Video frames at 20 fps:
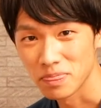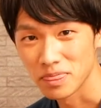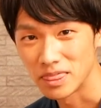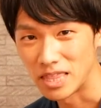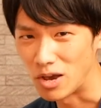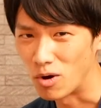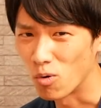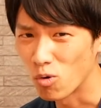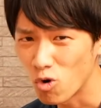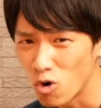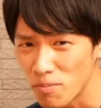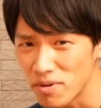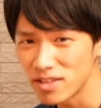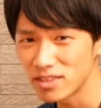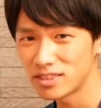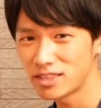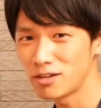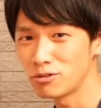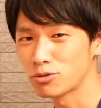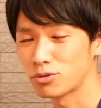ね、お
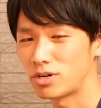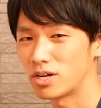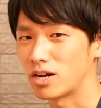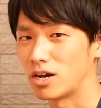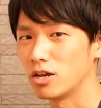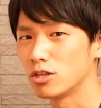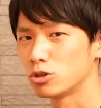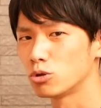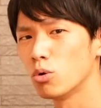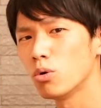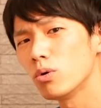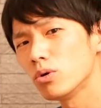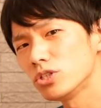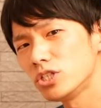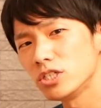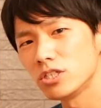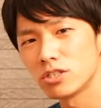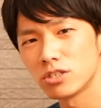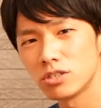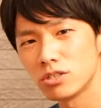米っていうとなんかえ糖
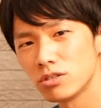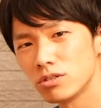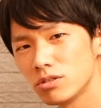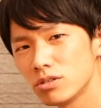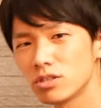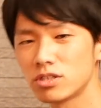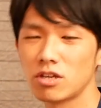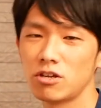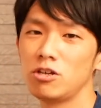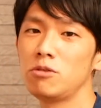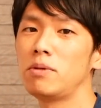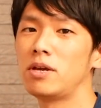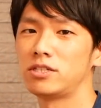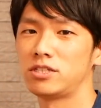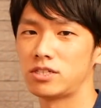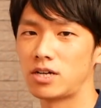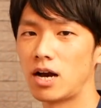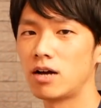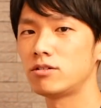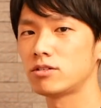質っていう
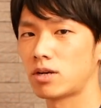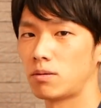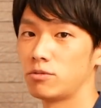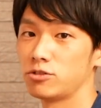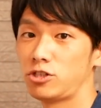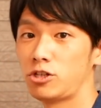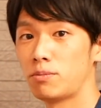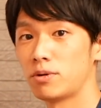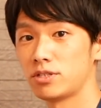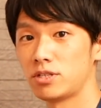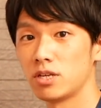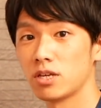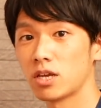イメージがあるかもしれません